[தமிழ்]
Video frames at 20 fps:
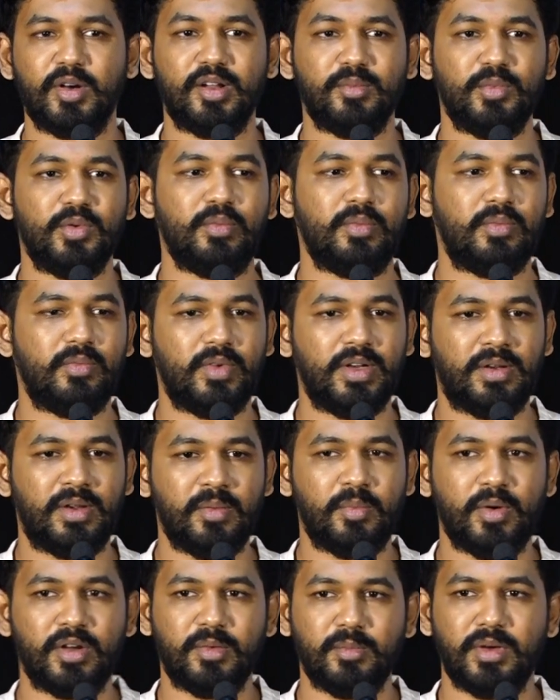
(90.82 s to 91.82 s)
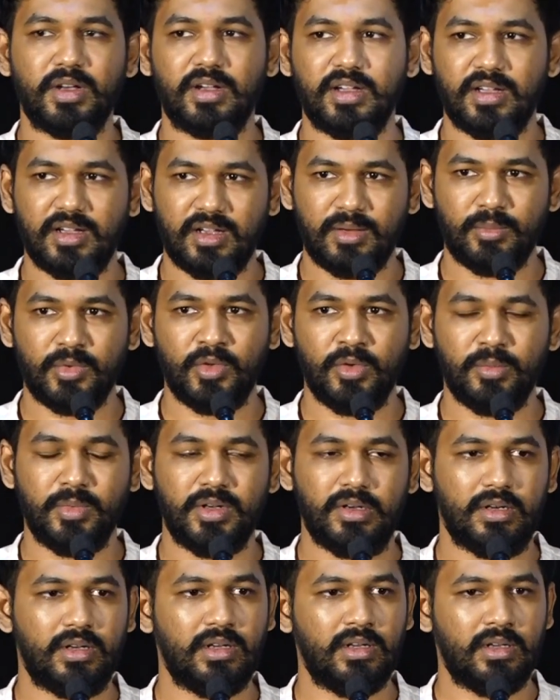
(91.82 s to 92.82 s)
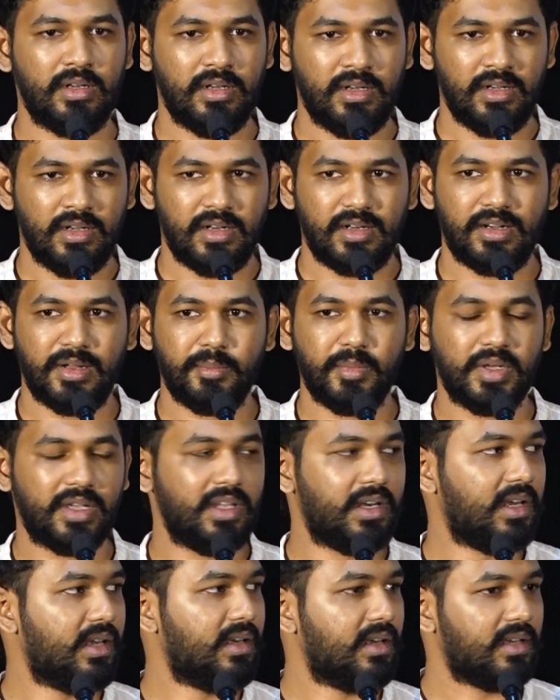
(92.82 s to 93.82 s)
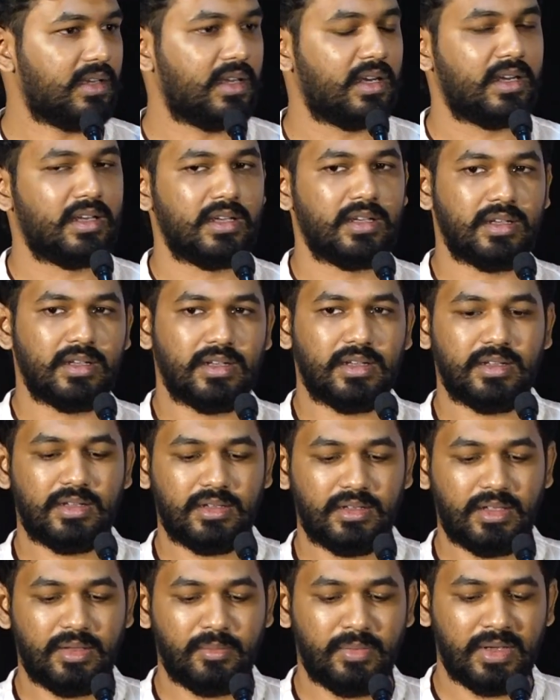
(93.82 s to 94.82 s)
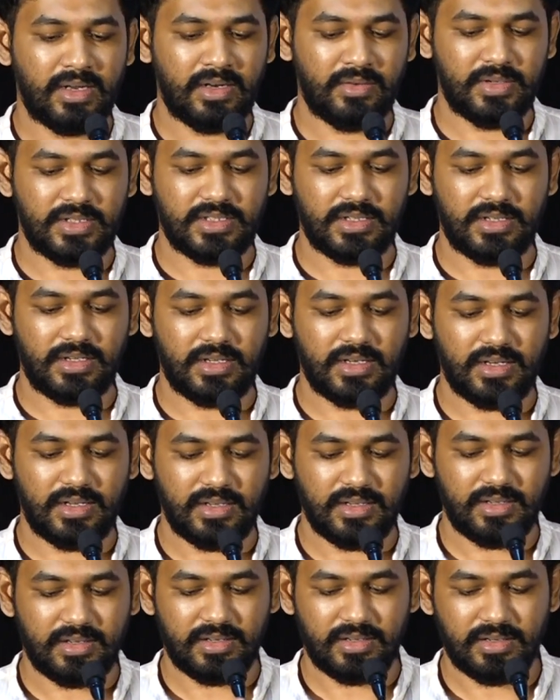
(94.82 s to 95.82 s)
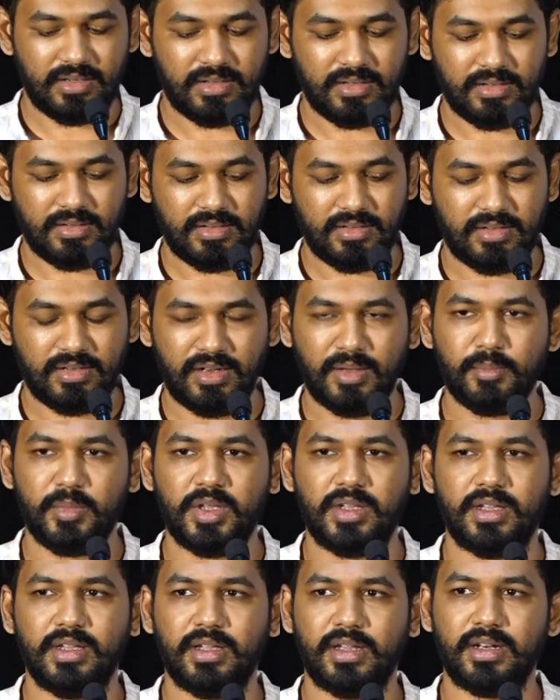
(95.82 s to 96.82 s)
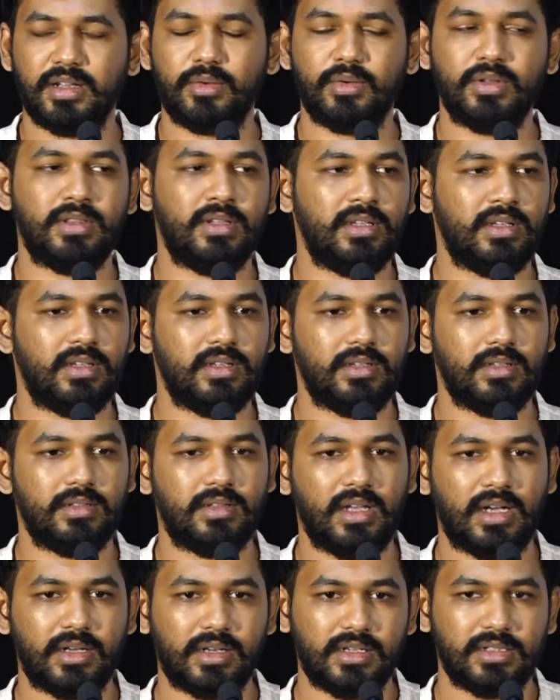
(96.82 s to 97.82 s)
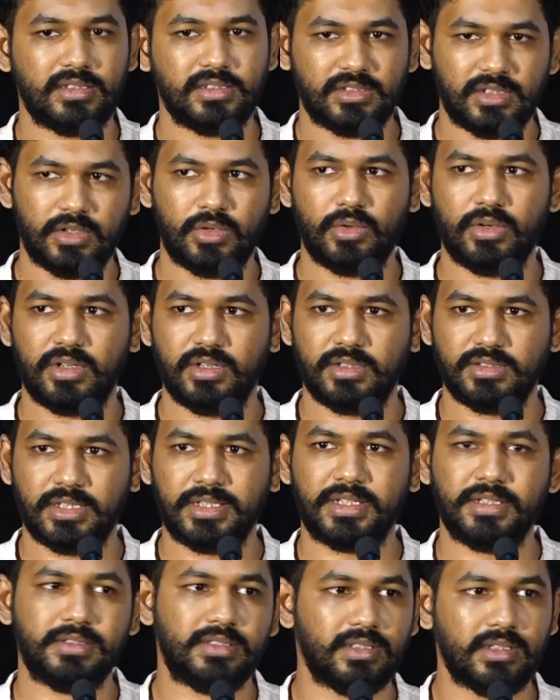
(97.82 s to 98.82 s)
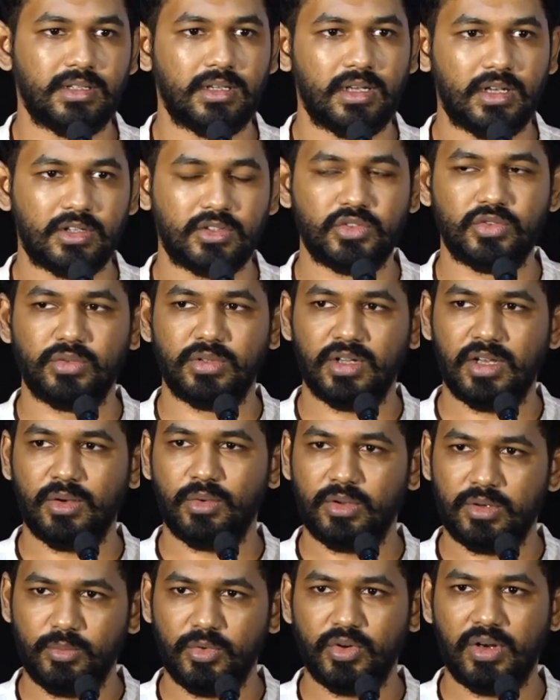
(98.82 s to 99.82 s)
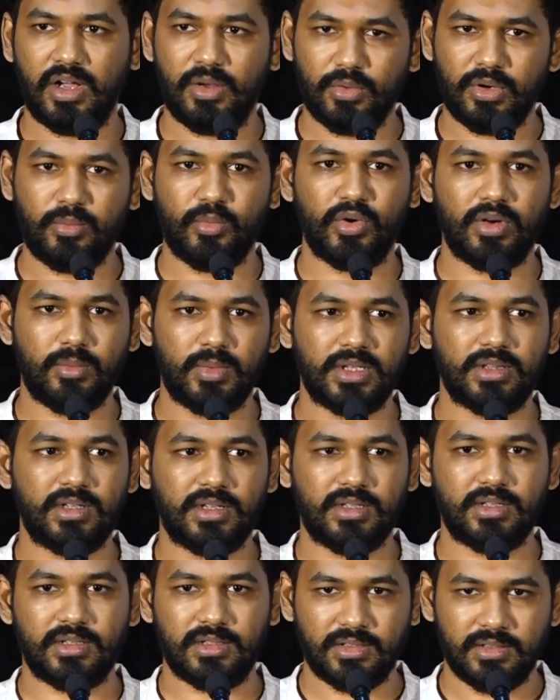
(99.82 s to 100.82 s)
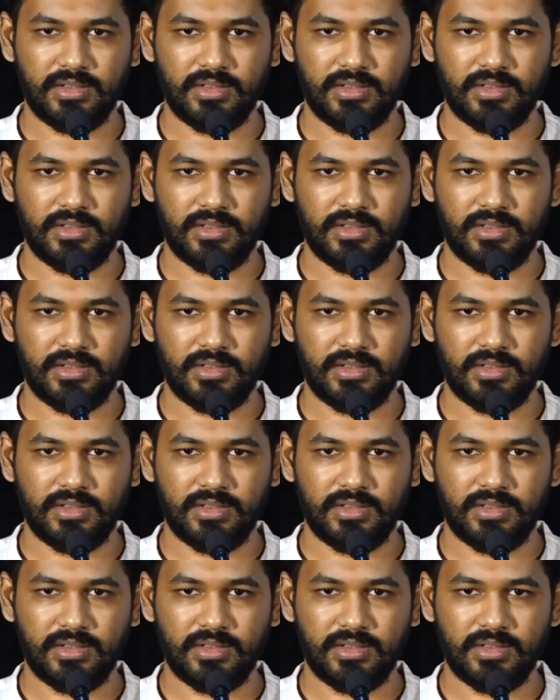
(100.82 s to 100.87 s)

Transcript: படமும் வெற்றி படமாக அமையும் என்று நம்புகிறேன் ஏன்னா என் மேலே வச்சுருக்கிற நம்பிக்கை எனக்கு வந்து தியாகராஜன் சாரோட செகண்ட் சன் அர்ஜுன் அவர் மூல அவர் மூலமாக தான்